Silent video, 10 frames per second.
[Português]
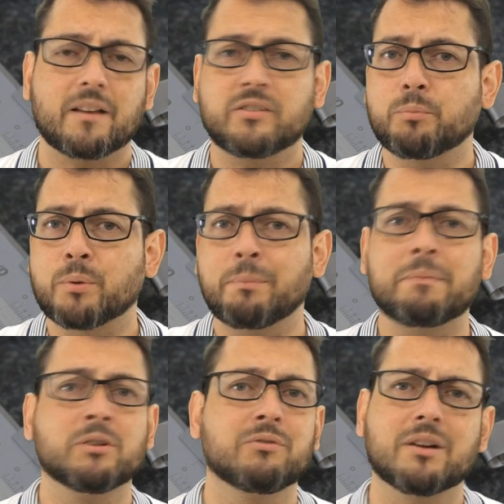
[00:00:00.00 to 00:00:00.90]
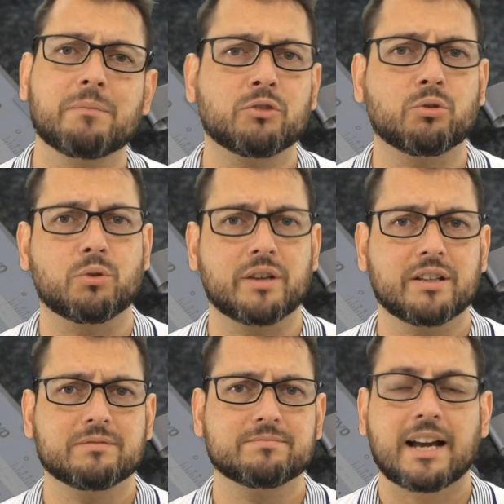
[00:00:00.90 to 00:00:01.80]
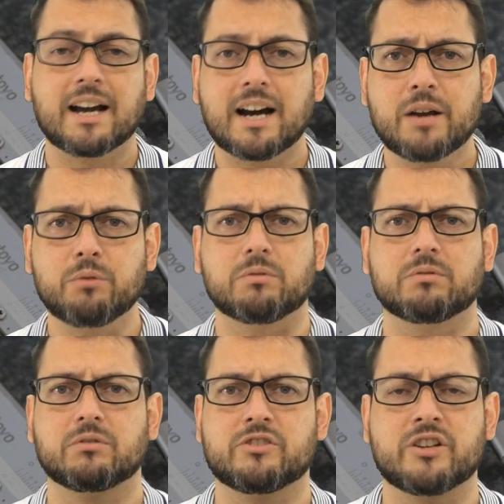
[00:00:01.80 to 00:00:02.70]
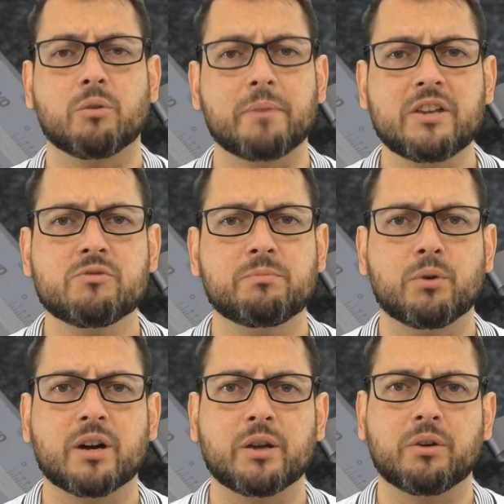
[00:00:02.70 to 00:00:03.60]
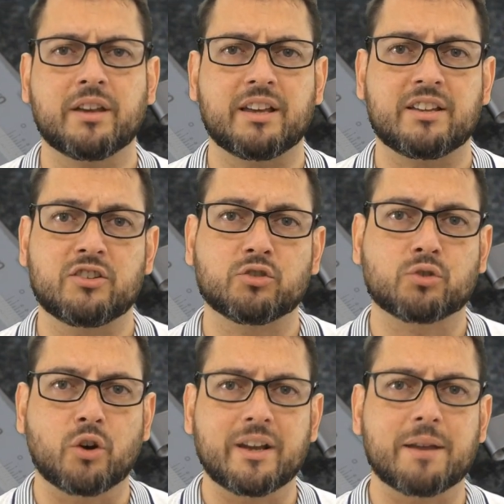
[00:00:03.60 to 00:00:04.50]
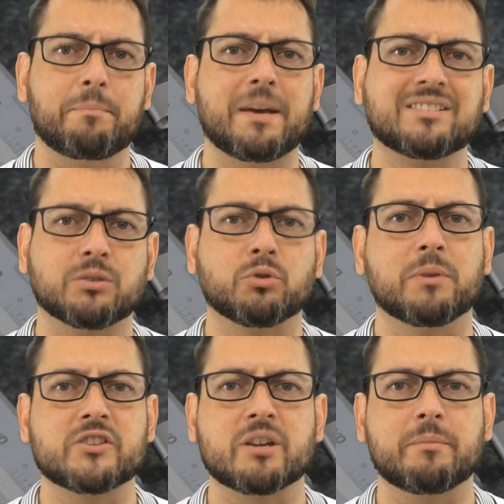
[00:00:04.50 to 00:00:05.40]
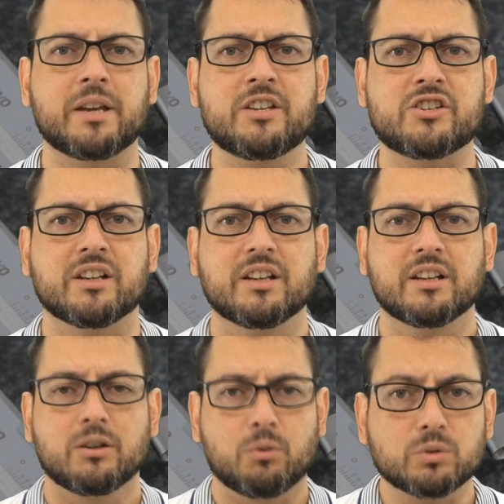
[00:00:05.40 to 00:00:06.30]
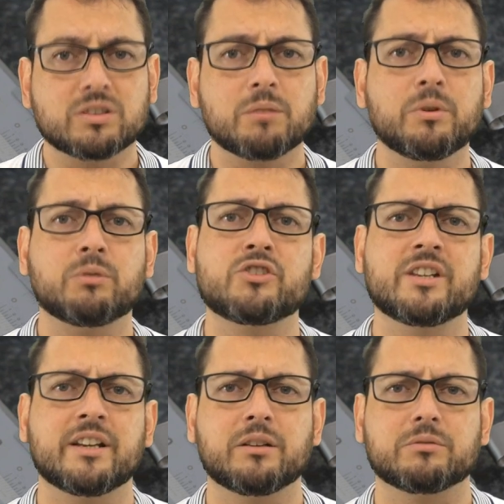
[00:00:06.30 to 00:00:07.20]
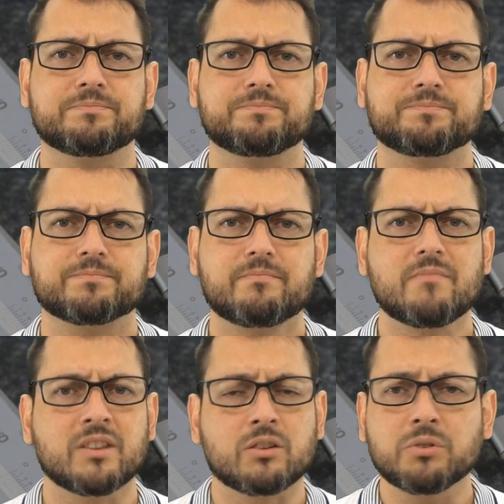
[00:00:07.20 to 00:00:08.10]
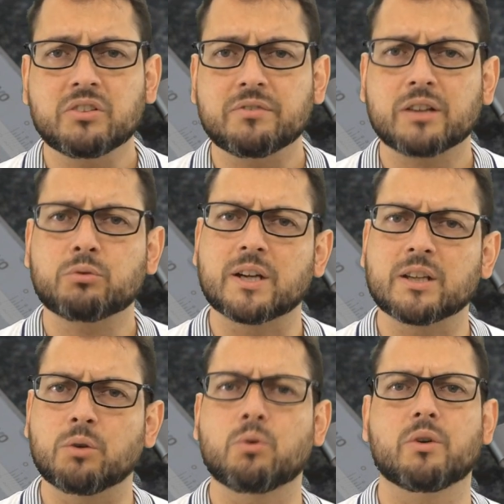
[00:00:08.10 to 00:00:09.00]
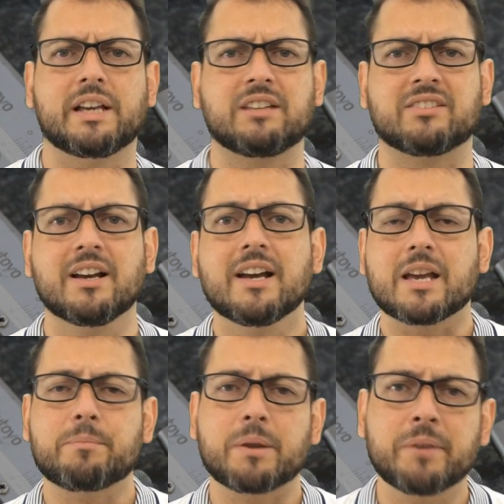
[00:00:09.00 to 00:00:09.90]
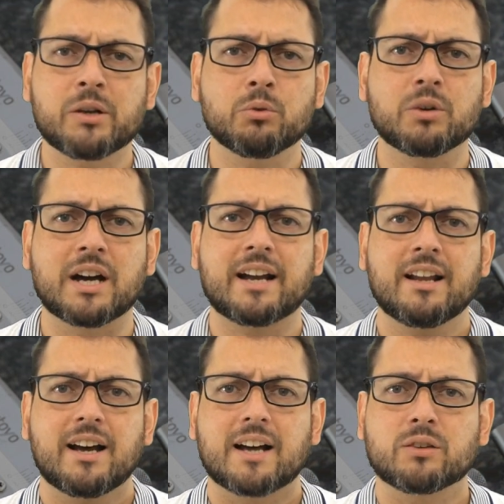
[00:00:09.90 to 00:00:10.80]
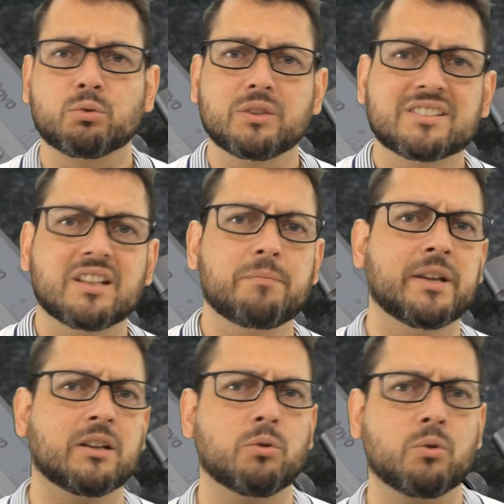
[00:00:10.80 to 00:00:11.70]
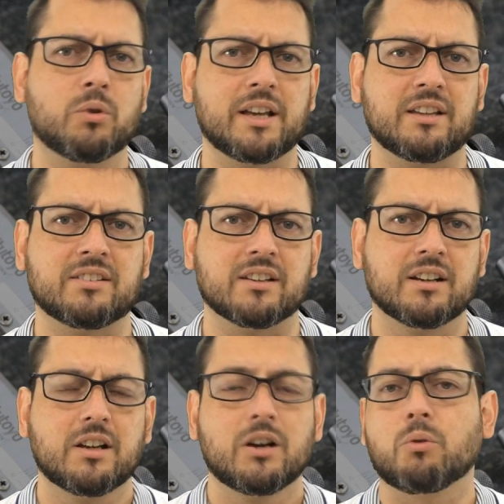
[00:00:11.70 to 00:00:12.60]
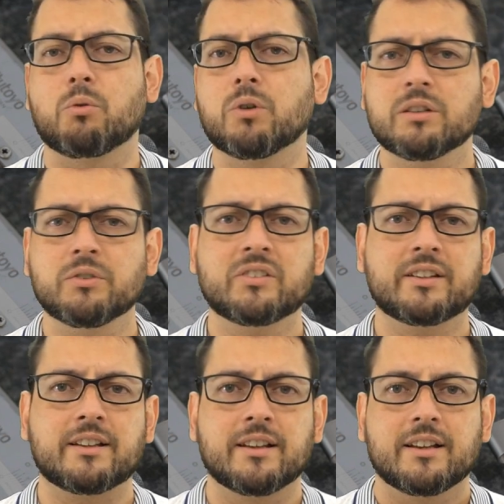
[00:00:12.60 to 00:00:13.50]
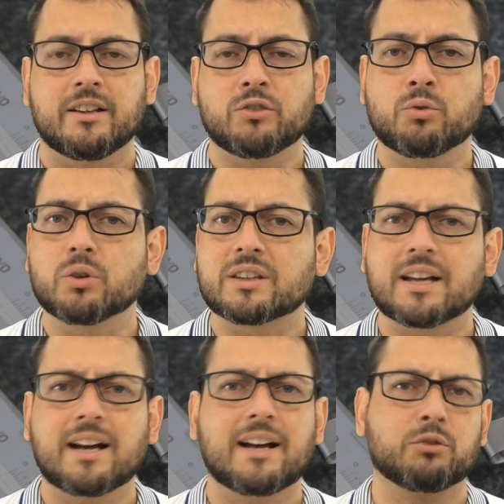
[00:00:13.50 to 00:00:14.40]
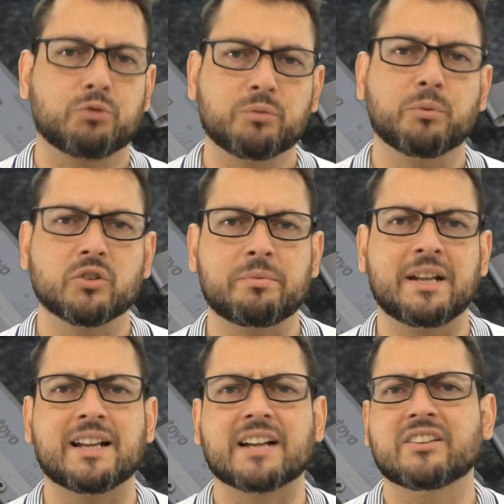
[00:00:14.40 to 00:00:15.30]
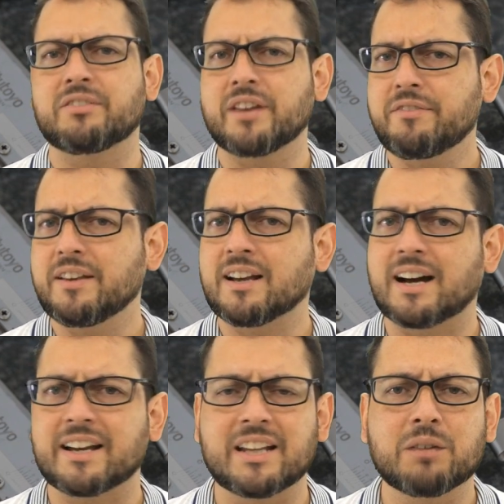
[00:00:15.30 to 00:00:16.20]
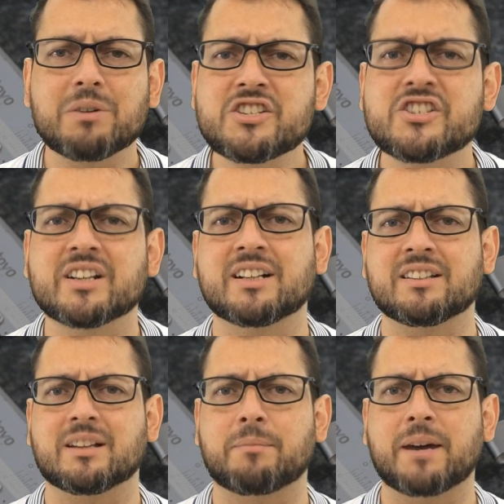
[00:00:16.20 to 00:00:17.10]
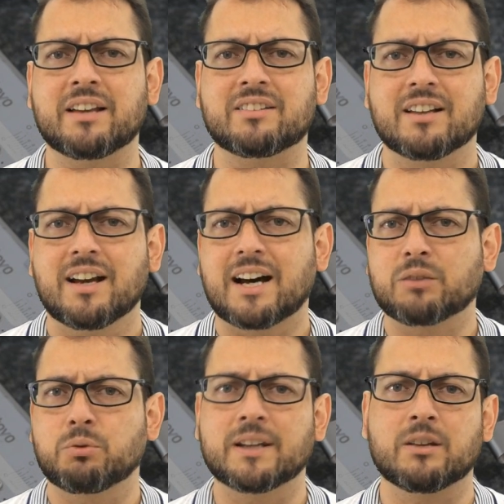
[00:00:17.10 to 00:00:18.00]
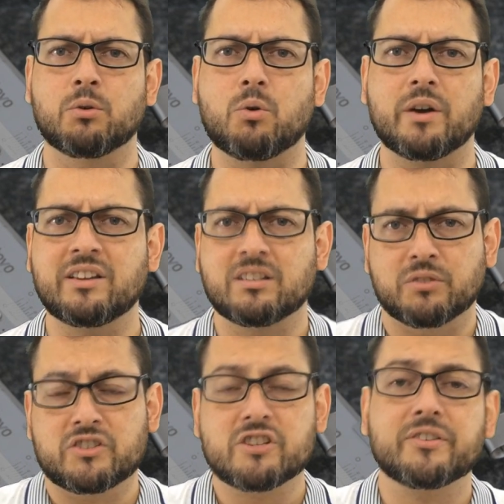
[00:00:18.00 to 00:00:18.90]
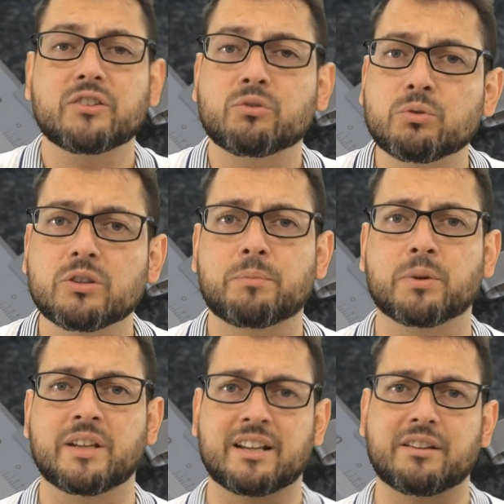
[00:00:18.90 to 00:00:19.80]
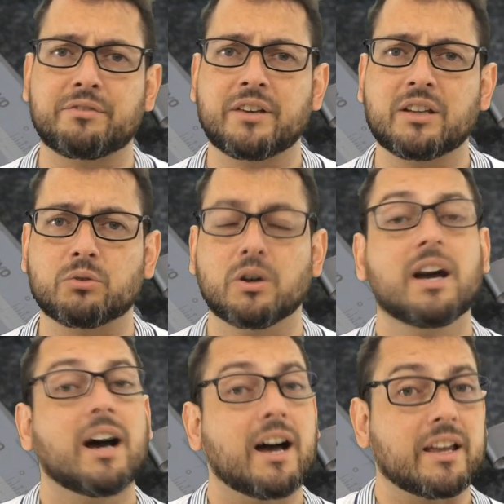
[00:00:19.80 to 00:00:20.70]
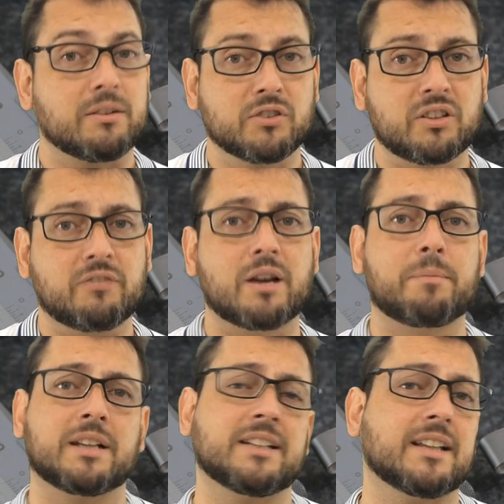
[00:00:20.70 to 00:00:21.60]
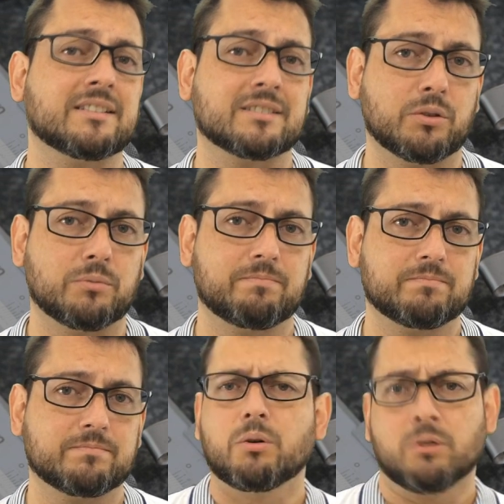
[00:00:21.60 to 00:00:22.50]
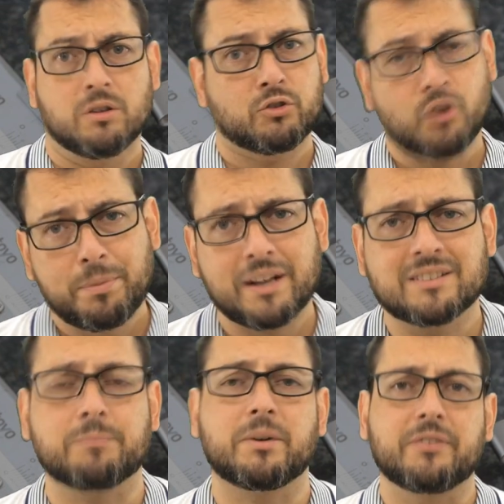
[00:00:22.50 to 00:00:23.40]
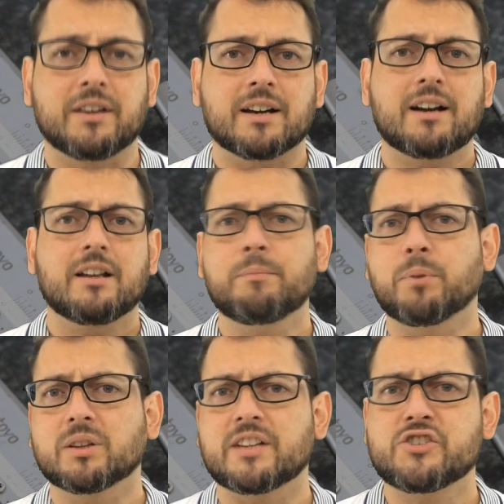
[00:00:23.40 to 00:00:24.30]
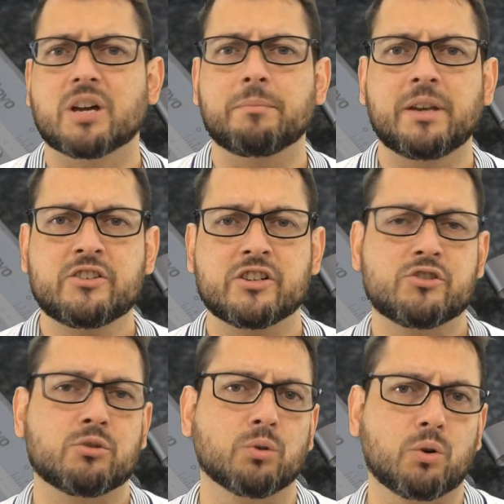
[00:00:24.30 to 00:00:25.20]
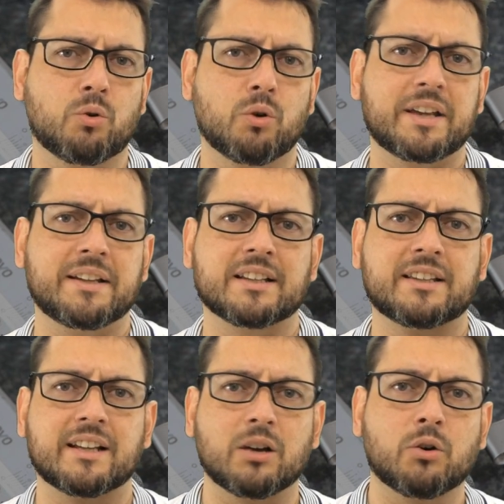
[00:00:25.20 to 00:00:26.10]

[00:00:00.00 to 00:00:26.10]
se o problema não vai mais ocorrer. É caro, geralmente um Pukaioke que destrói a peça automaticamente custa muito dinheiro. Então você vai atuar na ocorrência. Em primeiro lugar, atue sempre na ocorrência. Quando você esgotar as suas possibilidades e verificar que não adianta mais atuar na ocorrência, você já fez tudo o que poderia ter feito, aí você vai para a detecção. Bom, só para exemplificar, hipoteticamente a gente colocou aqui na tela